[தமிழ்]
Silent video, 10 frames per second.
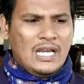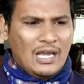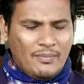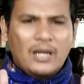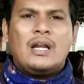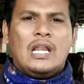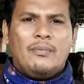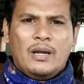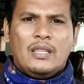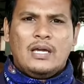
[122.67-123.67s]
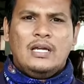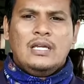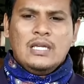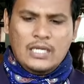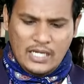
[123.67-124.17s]
எல்லா பாலும் நல்ல பால் தான்
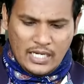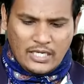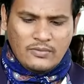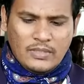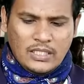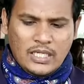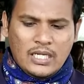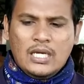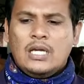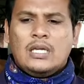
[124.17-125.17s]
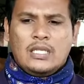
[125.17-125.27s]
இன்னைக்கும் பாத்தீங்கன்னா